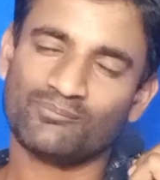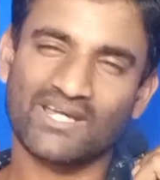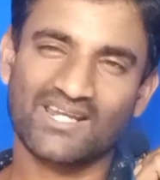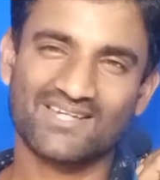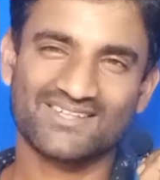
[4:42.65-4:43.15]

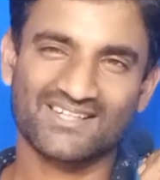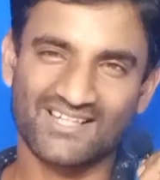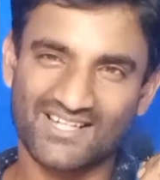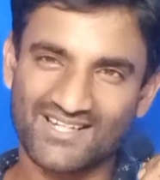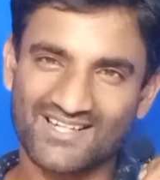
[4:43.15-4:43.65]
मेरा ये
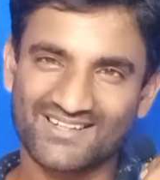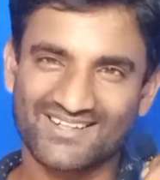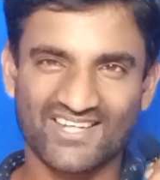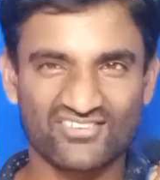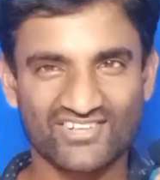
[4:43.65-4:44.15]
गाना
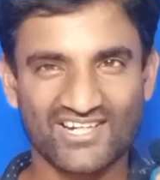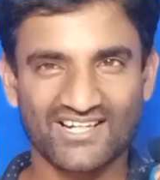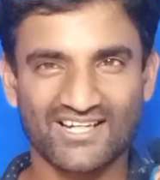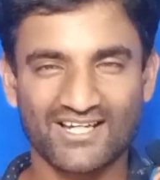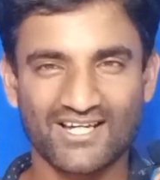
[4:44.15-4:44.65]
कैसा
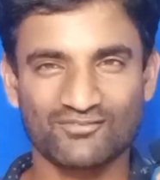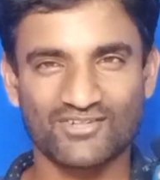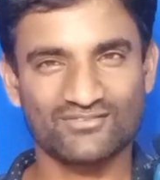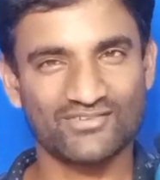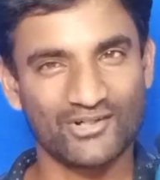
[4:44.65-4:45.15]
लगा
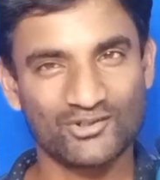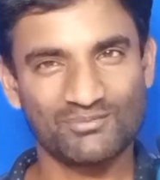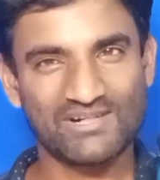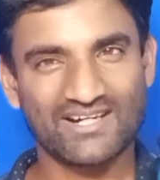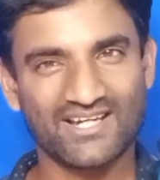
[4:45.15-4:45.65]
अपना
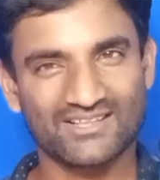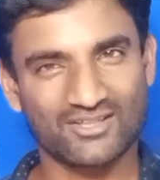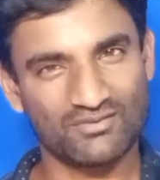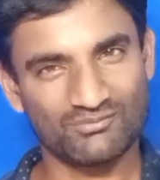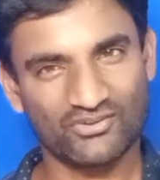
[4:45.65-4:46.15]
वैल्यूएबल राय
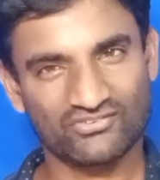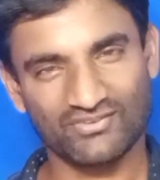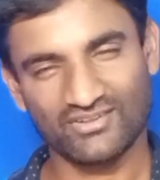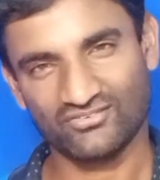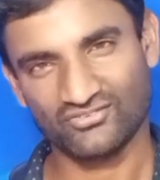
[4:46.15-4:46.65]
कमेंट बॉक्स
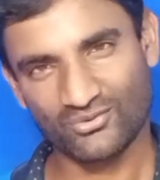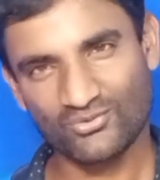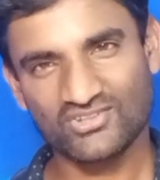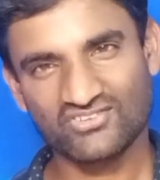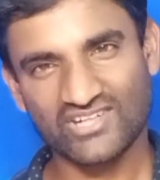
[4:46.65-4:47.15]
पे
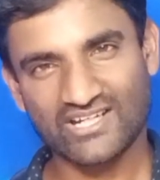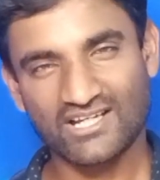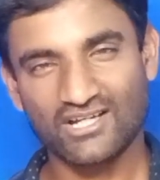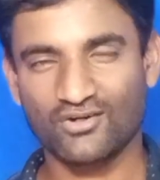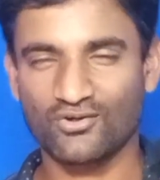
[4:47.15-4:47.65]
ज़रूर
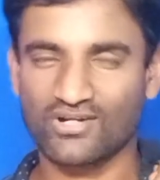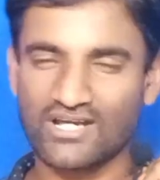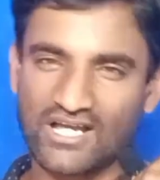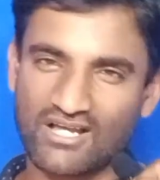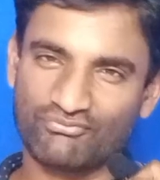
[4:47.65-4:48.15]
दीजिएगा और
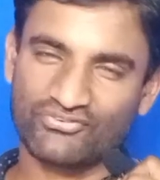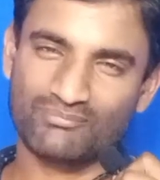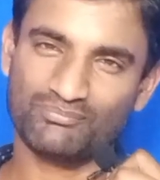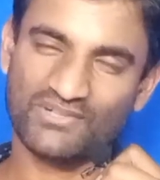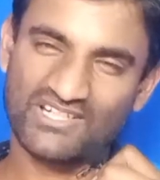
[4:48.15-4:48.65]
आप
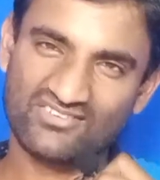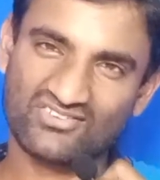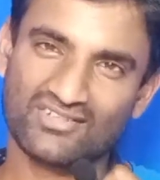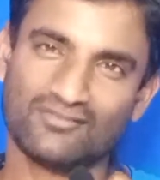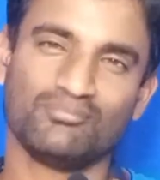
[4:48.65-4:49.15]
सब प्लीज़